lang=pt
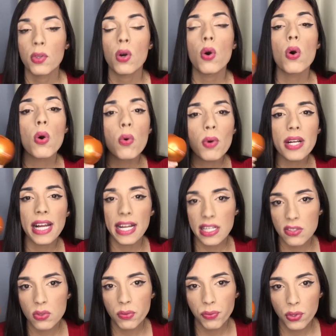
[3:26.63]
Ou
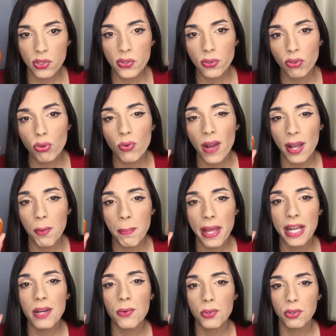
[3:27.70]
caso for descontinuar, eu
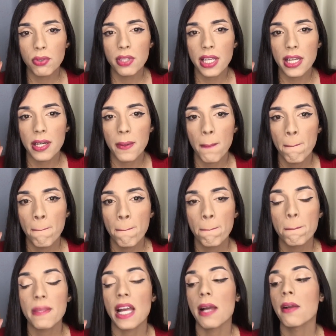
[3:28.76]
pego outro dele,
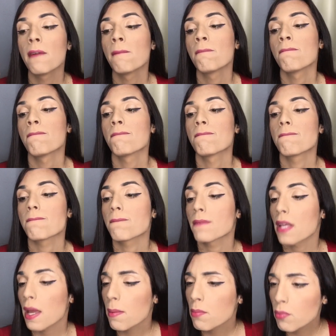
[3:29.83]
tá?
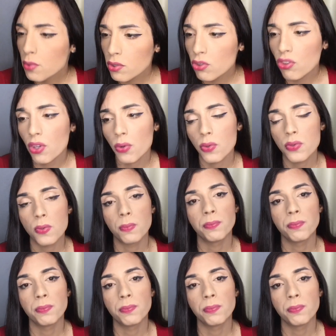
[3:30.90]
É muito cheiroso.